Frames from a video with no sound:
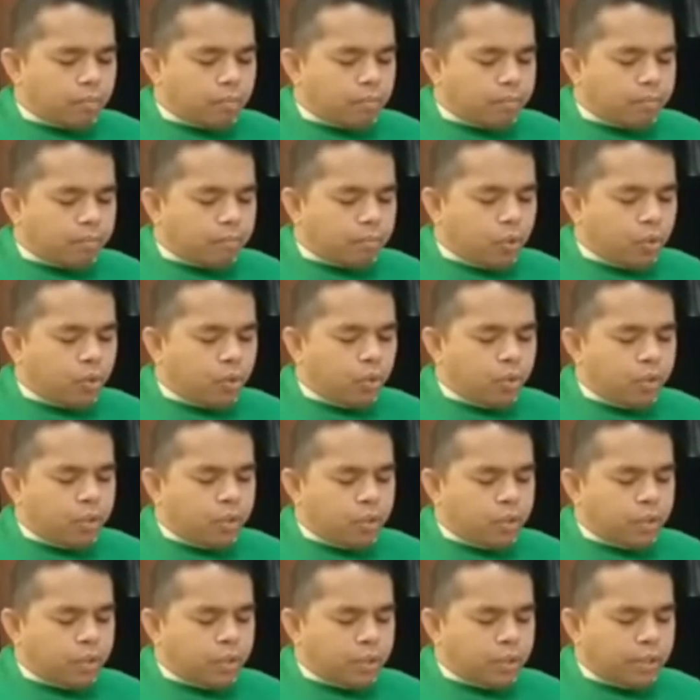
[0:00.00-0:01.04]

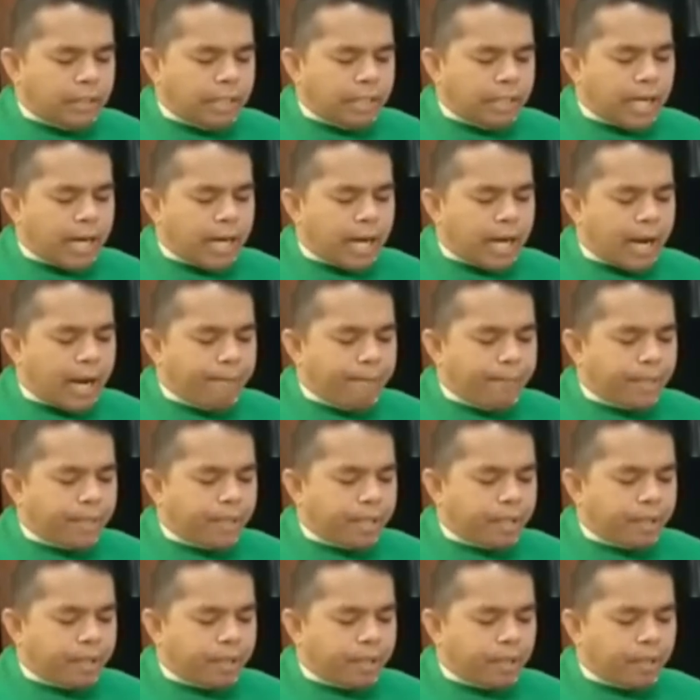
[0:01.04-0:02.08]
bulu yang
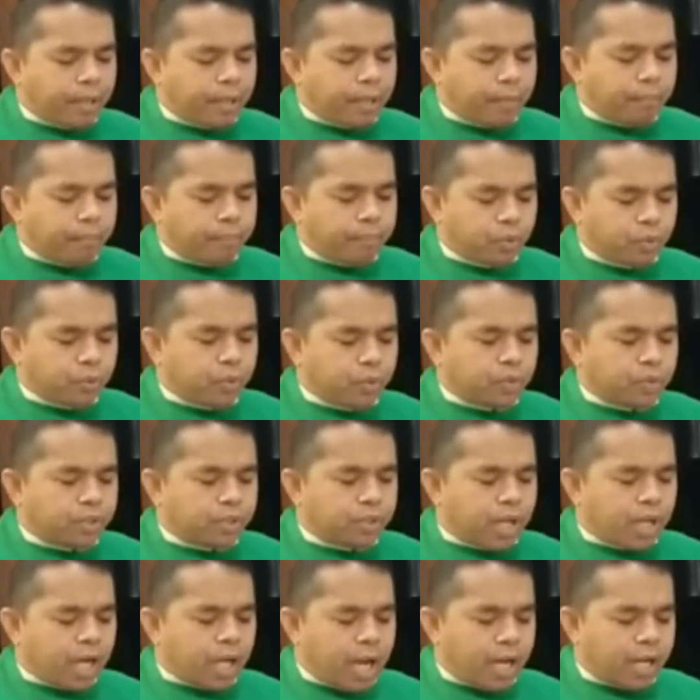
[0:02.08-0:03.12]
hampir putus
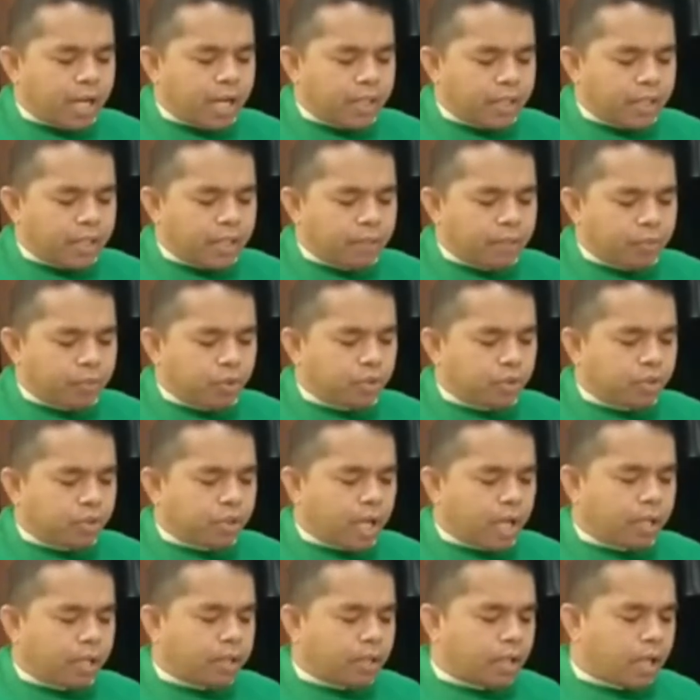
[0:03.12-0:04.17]
tak akan
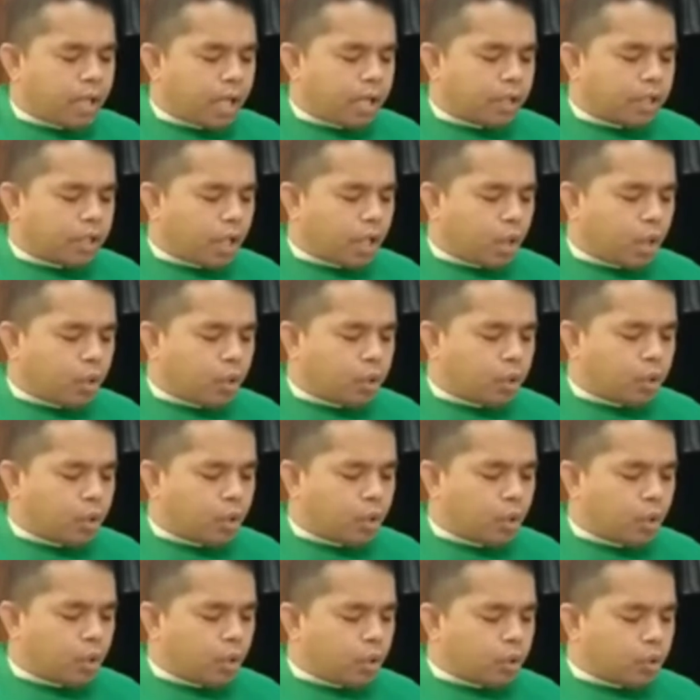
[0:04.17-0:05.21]
diputuskan atau
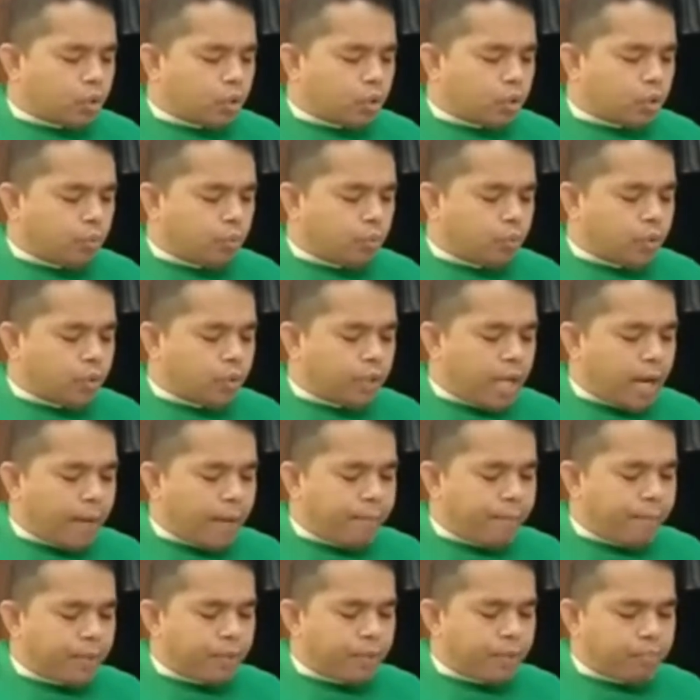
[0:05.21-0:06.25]
sumbu yang
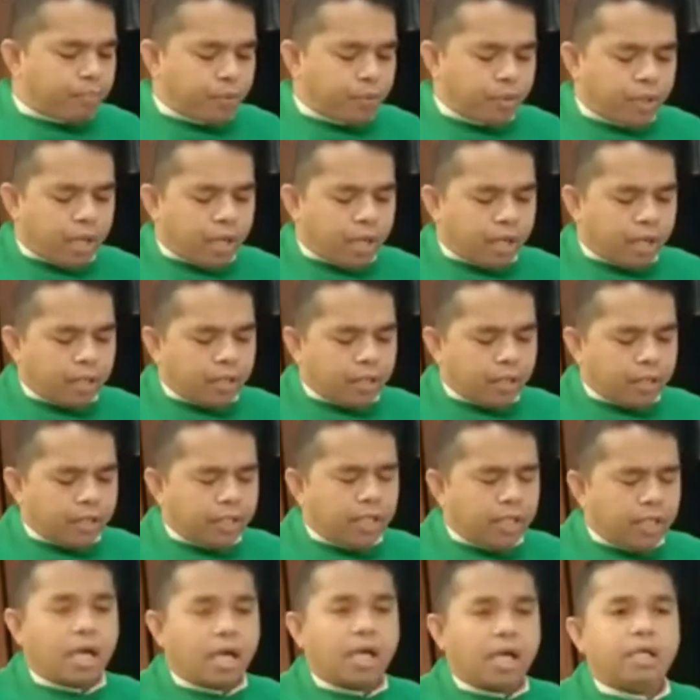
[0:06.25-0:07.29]
hampir pudar
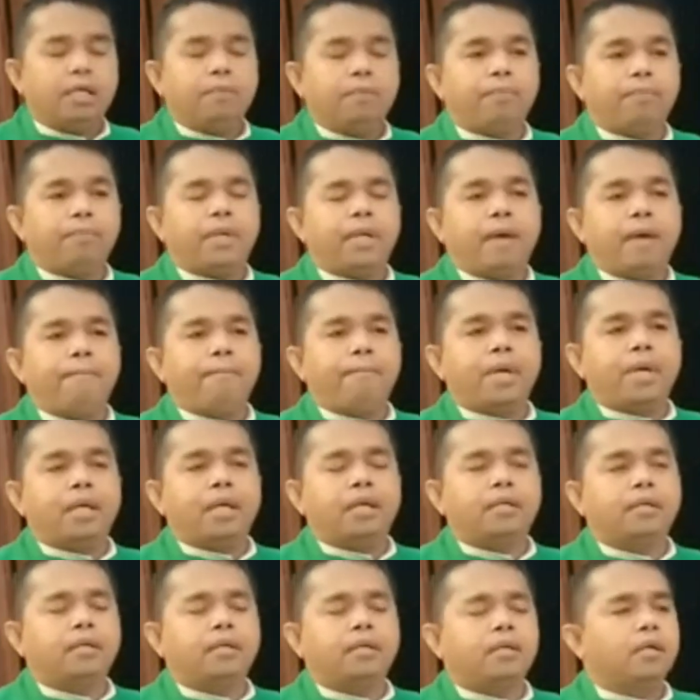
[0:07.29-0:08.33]
tidak akan dipadamkan
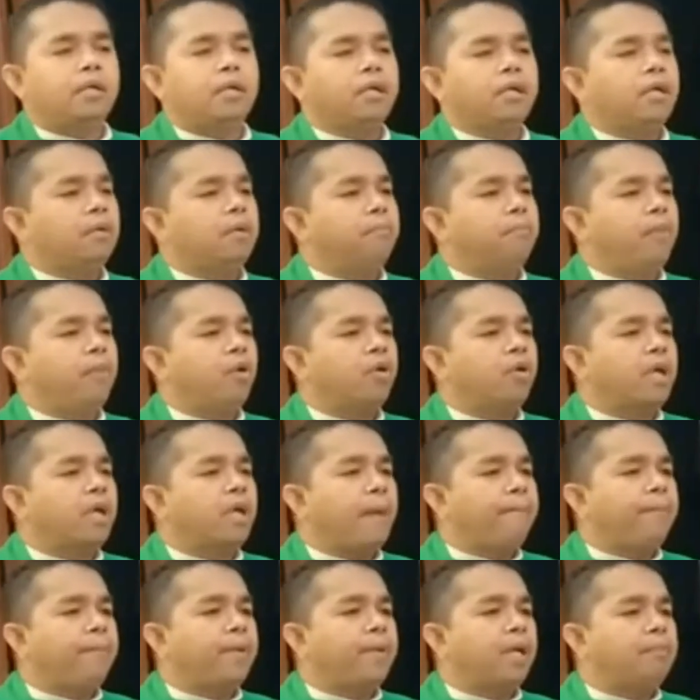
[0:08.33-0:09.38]

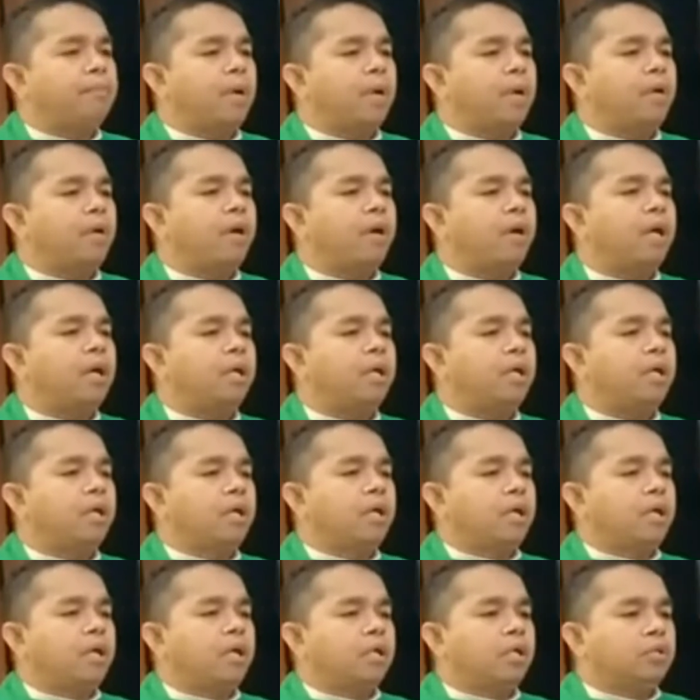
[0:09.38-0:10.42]
mengungkapkan bahwa
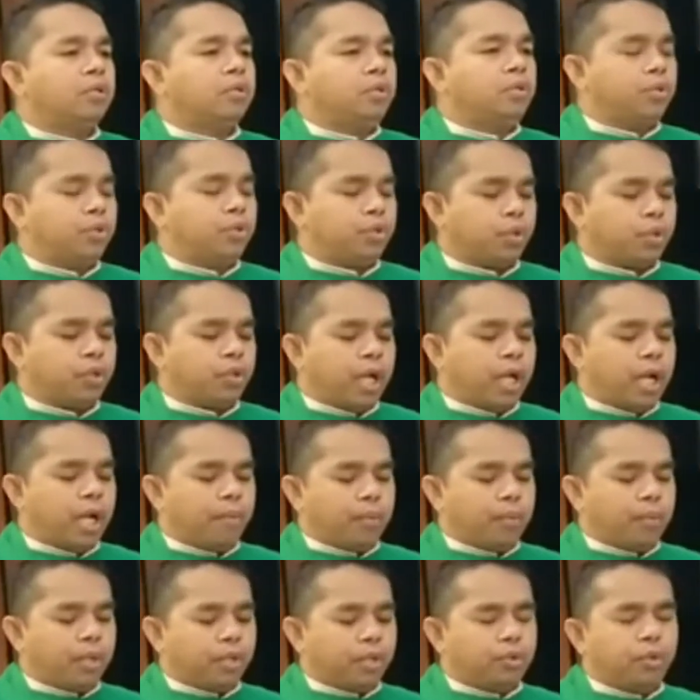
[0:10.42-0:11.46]
justru
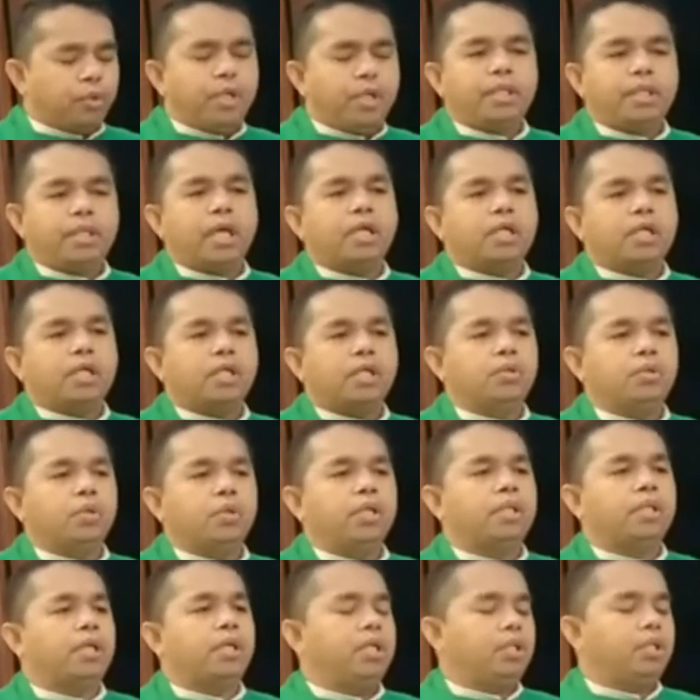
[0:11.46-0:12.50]
dalam
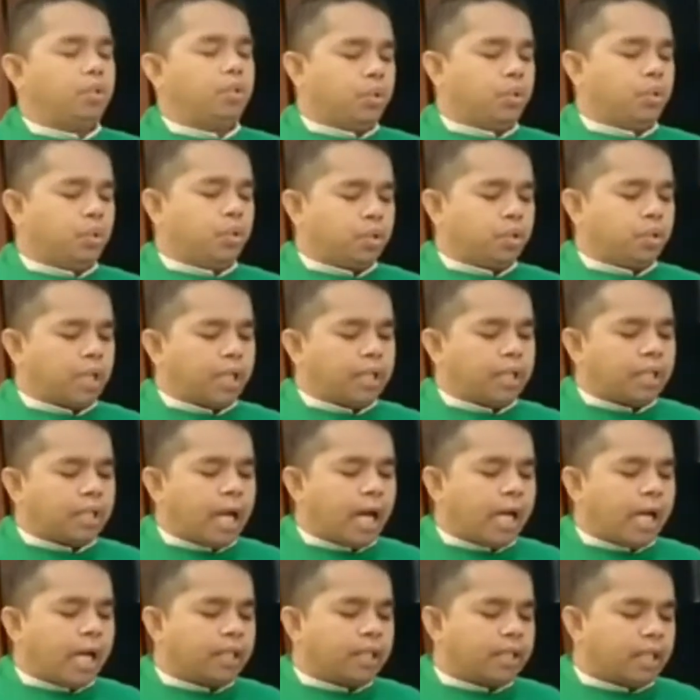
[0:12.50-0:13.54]
kesulitan-kesulitan itu,
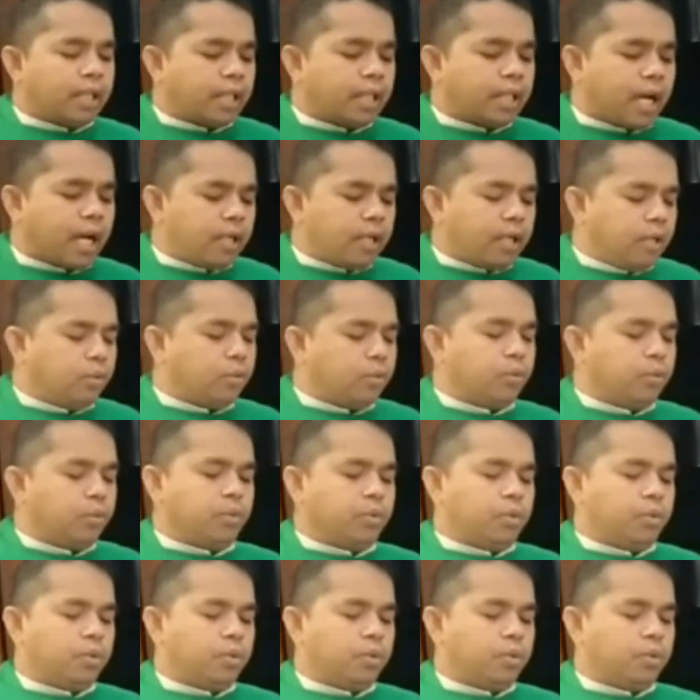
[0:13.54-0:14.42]
tantangan-tantangan itu